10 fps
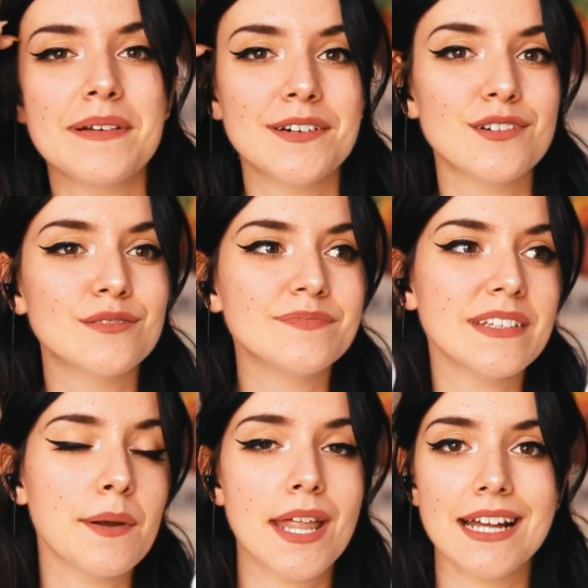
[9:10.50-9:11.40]
pero
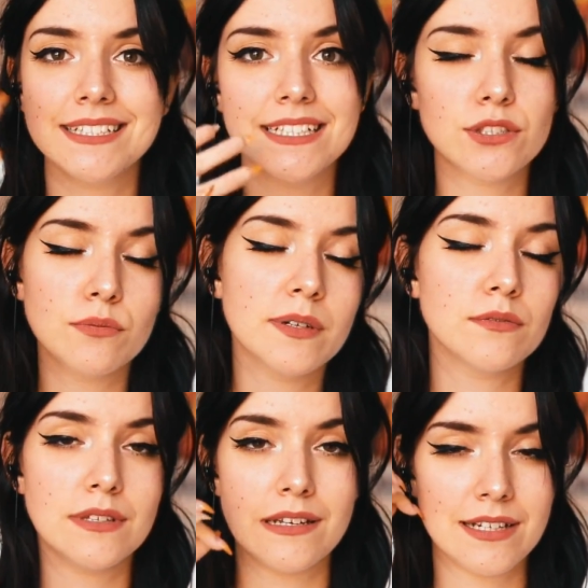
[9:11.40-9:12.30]
de verdad es que es súper
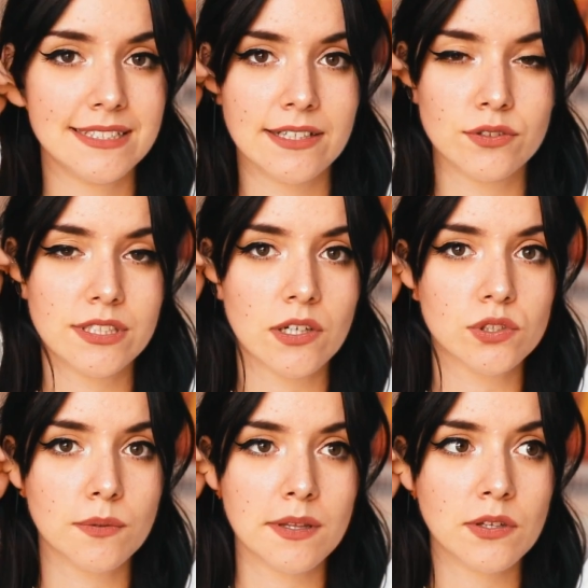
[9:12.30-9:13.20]
útil este
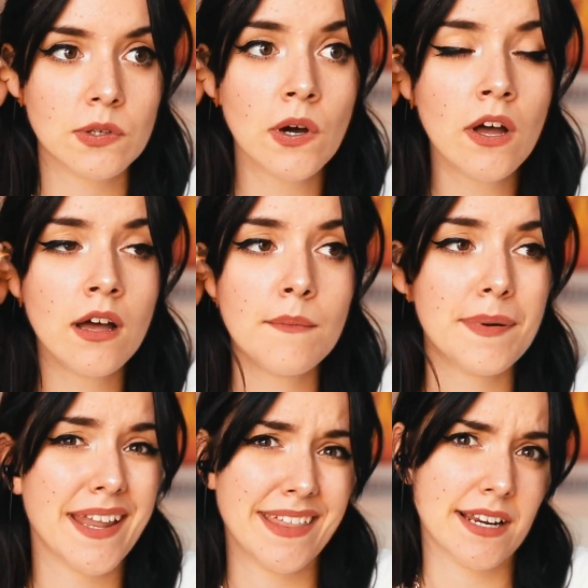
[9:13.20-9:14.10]
consejo, sobre todo
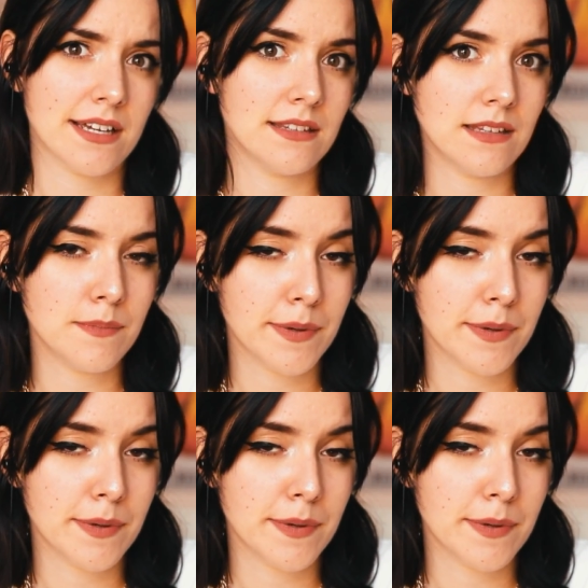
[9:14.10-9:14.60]
para hacer gente de